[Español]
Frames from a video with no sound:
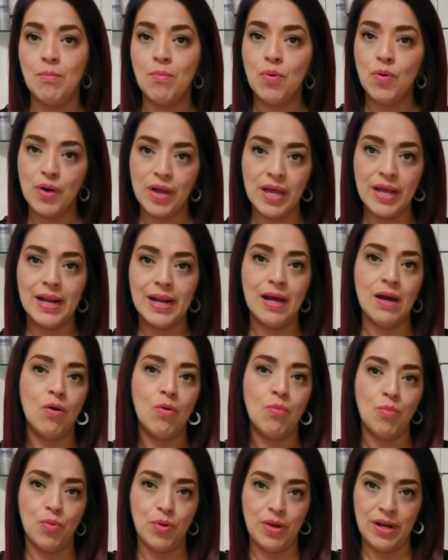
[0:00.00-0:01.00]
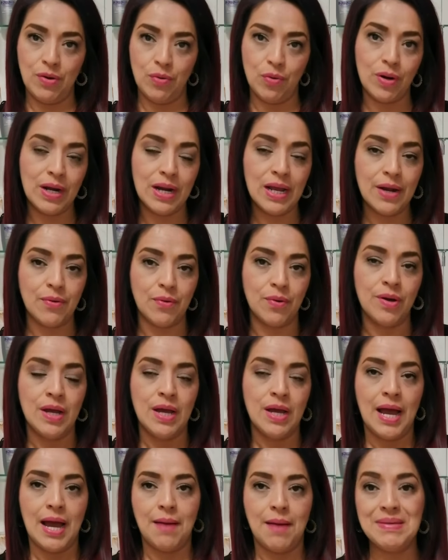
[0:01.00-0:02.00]
morena o moreno claro.
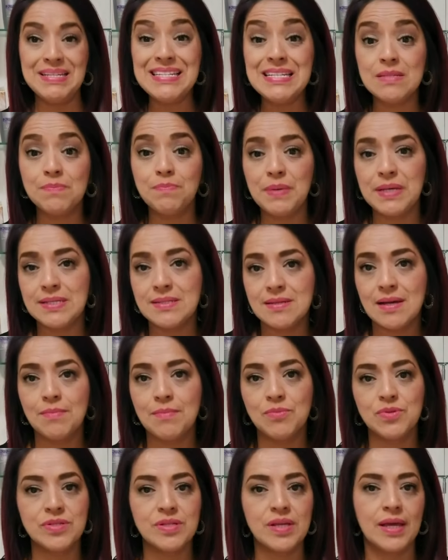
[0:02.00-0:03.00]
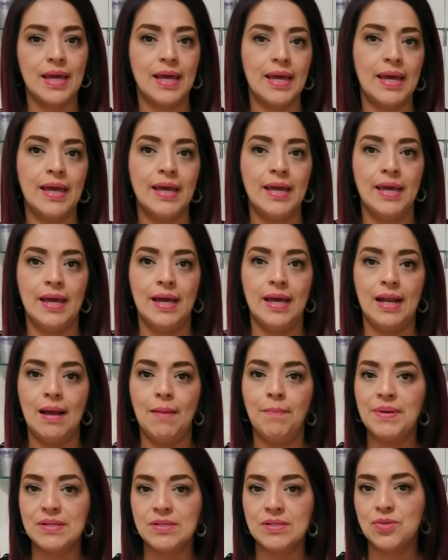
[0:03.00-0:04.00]
A veces pensamos que
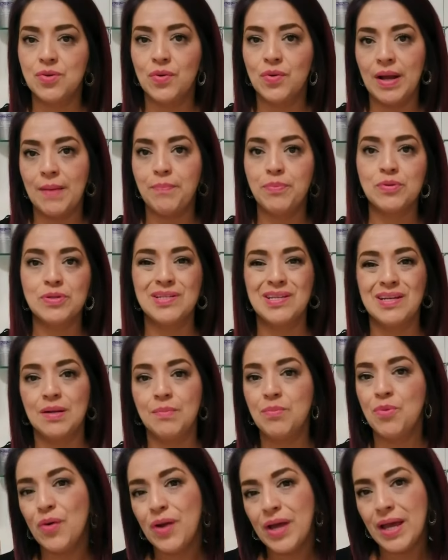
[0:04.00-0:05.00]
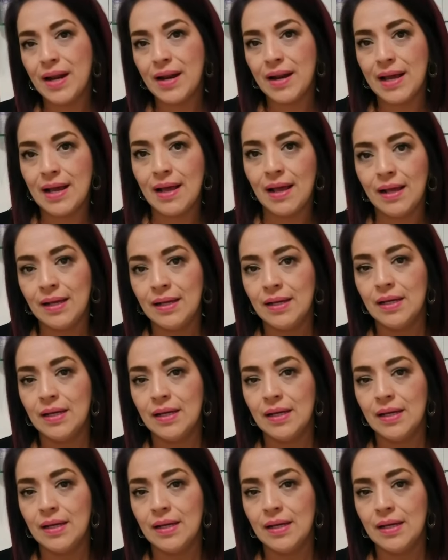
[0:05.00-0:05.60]
la persona por ser morena